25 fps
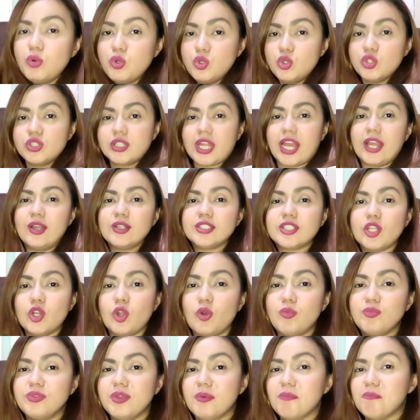Buna tayo sa
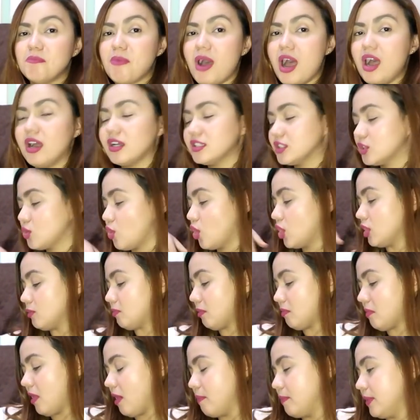loob ng box kung ano
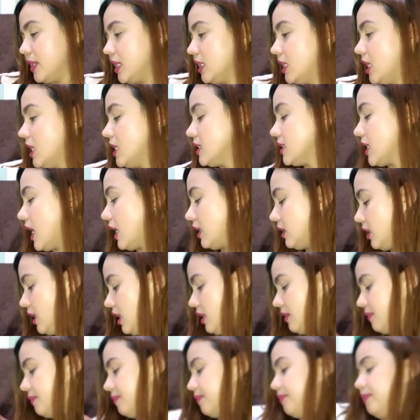pa mga pinadala sa
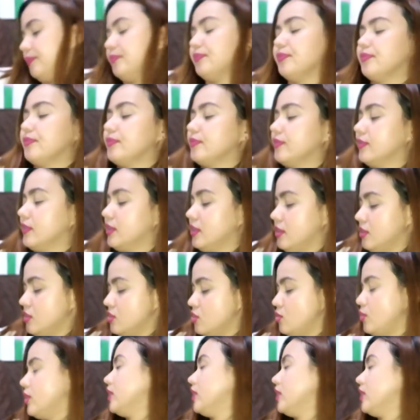atin. So,